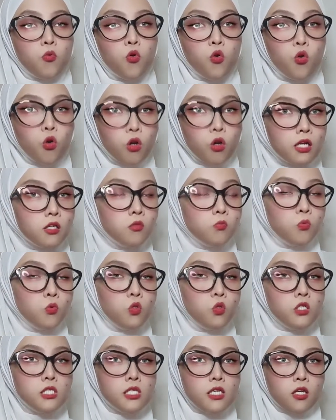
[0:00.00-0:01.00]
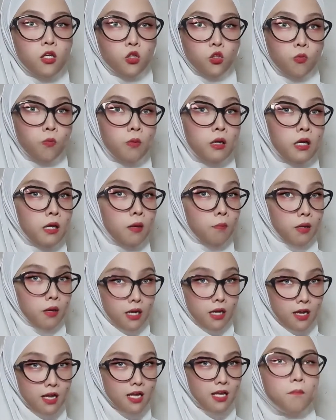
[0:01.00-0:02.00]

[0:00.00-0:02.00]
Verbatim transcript: oleh kepolisian atau bagaimana?